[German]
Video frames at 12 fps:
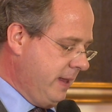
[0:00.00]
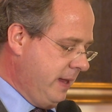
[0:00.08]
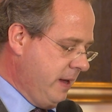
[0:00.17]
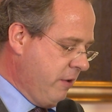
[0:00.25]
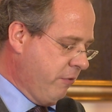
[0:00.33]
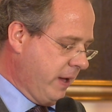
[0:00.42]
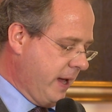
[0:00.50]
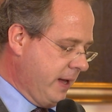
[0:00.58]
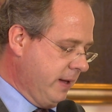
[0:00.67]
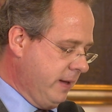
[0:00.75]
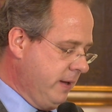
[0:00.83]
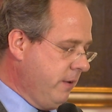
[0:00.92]
der
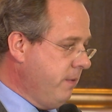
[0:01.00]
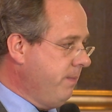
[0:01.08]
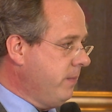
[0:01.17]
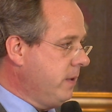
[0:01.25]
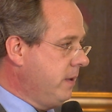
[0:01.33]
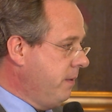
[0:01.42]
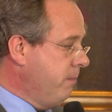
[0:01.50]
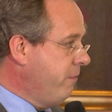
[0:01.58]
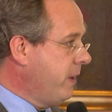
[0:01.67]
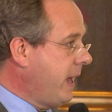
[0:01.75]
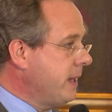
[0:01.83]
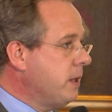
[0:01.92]
vergangene, äh,
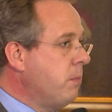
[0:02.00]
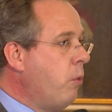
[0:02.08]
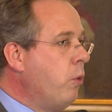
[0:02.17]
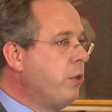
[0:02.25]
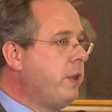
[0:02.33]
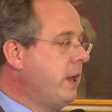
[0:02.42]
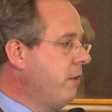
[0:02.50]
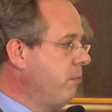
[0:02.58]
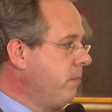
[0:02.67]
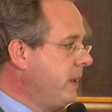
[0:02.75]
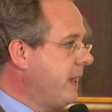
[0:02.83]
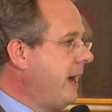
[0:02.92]
vergangenen Montag
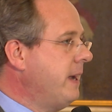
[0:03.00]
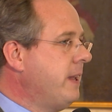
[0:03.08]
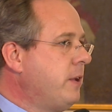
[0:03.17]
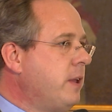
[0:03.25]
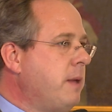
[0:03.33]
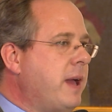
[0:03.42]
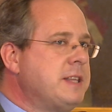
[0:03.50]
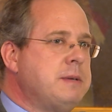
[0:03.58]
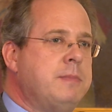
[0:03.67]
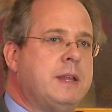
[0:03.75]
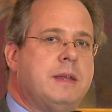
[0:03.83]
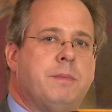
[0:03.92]
vom Generaldirektor
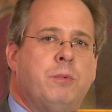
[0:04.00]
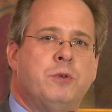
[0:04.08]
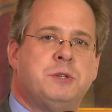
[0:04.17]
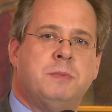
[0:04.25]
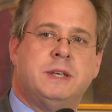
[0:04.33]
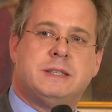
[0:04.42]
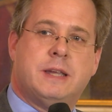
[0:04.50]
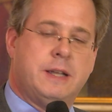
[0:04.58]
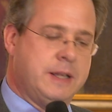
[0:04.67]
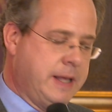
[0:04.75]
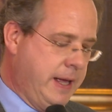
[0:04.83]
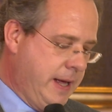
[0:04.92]
gemeinsam mit der
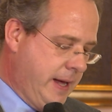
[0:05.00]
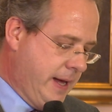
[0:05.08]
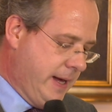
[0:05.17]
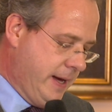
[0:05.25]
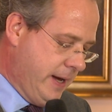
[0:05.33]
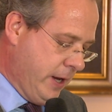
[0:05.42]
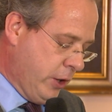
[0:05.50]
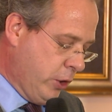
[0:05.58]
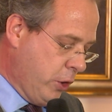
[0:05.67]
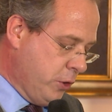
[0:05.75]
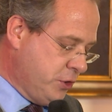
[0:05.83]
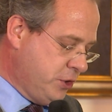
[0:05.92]
Bundesministerin äh,
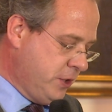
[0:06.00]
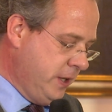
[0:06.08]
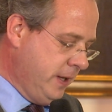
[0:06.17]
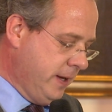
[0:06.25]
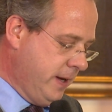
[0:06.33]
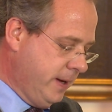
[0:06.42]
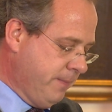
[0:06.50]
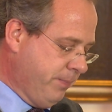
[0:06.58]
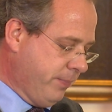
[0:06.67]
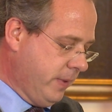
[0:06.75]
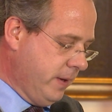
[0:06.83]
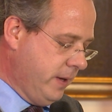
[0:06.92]
Köstinger
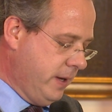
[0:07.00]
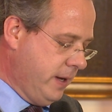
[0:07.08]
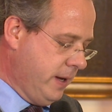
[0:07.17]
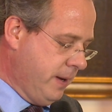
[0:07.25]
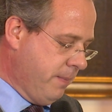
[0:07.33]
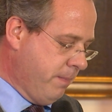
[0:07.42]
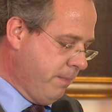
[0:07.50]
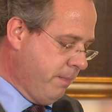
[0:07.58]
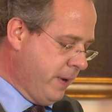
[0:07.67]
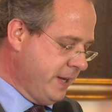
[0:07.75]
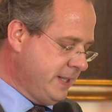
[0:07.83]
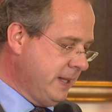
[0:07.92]
äh,
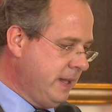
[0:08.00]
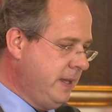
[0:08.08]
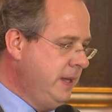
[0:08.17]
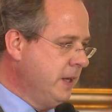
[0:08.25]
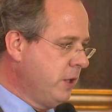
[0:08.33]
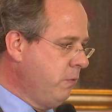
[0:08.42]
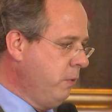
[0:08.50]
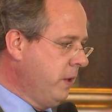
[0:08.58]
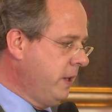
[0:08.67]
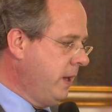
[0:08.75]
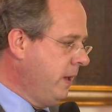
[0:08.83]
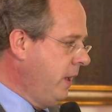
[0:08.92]
präsentiert
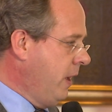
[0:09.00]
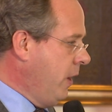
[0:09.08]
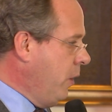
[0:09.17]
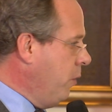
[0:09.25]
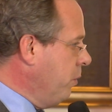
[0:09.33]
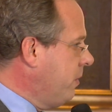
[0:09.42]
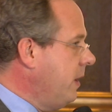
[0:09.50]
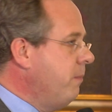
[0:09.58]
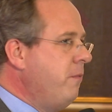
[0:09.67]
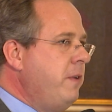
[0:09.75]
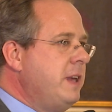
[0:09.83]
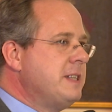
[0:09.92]
wurde und
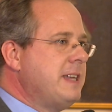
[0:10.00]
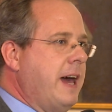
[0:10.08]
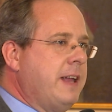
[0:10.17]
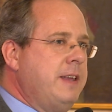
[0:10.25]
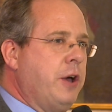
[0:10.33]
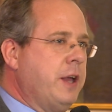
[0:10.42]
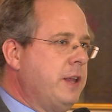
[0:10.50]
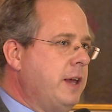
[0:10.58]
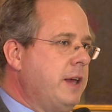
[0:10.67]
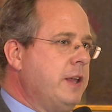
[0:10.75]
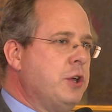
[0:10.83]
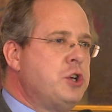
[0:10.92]
eben wie gesagt ja auch
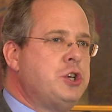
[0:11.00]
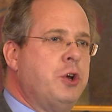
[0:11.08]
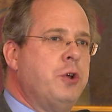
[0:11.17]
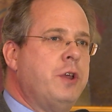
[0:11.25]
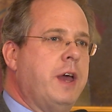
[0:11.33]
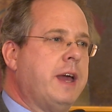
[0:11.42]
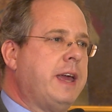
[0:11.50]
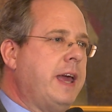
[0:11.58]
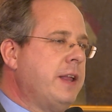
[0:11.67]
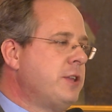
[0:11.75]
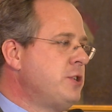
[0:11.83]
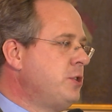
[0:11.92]
eine, eine schöne
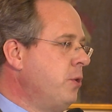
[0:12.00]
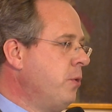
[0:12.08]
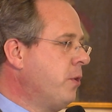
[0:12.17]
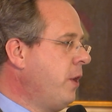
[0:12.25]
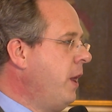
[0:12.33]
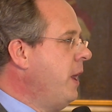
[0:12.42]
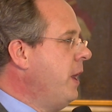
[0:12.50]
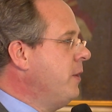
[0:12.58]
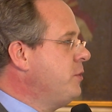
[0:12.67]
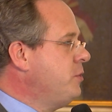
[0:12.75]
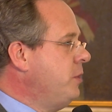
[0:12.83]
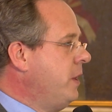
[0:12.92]
Ergänzung
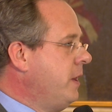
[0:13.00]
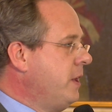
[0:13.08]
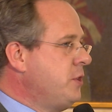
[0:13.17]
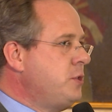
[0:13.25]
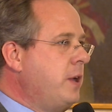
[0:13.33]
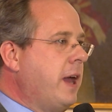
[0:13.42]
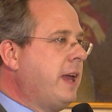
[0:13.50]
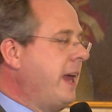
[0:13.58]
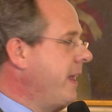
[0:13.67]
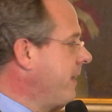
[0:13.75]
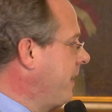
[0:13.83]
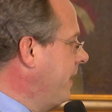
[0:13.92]
zur, zur
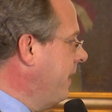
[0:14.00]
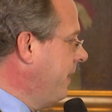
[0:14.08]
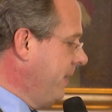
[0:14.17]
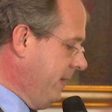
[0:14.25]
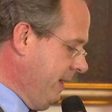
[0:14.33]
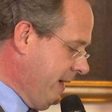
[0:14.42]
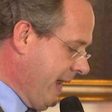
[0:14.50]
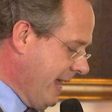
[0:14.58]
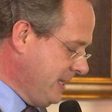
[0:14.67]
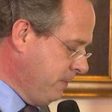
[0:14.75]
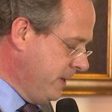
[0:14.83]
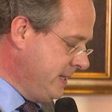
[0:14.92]
Agenda der
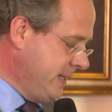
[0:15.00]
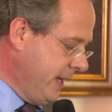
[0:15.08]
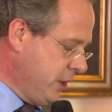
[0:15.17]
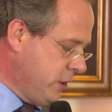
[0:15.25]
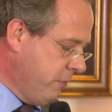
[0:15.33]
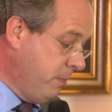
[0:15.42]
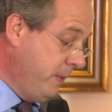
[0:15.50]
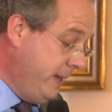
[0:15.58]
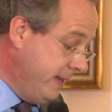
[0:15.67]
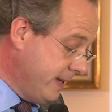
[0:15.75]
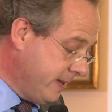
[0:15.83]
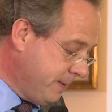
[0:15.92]
Ratspräsidentschaft
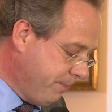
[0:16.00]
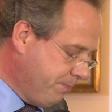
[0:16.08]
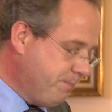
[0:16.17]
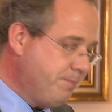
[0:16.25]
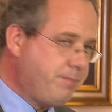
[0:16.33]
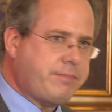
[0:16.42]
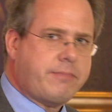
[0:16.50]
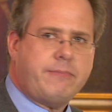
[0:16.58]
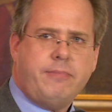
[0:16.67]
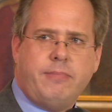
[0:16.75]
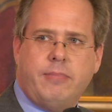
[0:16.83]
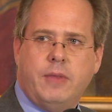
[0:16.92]
bildet.
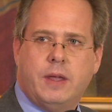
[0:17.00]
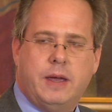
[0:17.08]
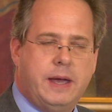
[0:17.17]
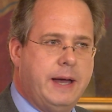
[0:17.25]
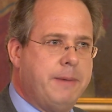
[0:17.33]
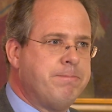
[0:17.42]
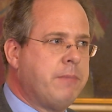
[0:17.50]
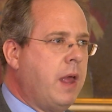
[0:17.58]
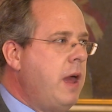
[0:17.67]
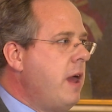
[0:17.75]
Ähm,